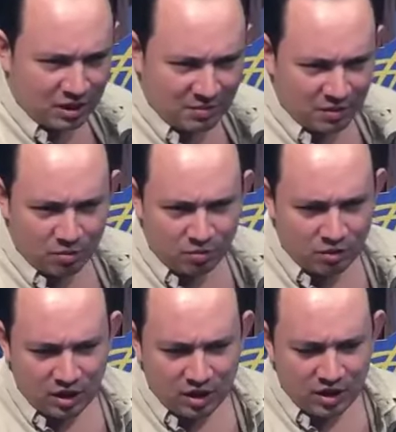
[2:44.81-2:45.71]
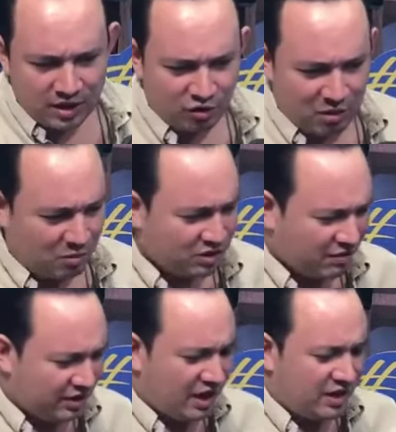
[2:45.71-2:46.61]
Yo creo que no hay que hablar
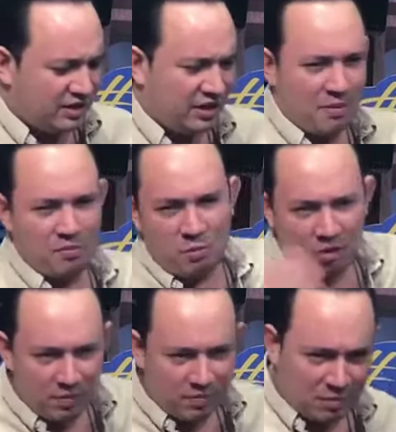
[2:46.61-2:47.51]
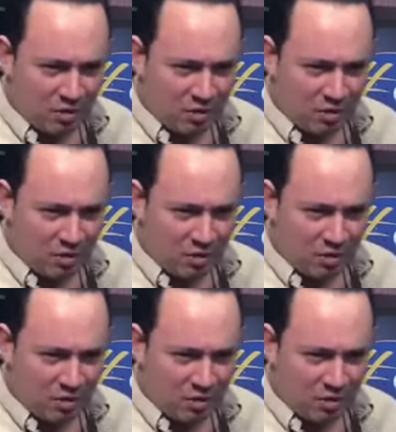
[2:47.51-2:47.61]
mentiras y esto es un tema con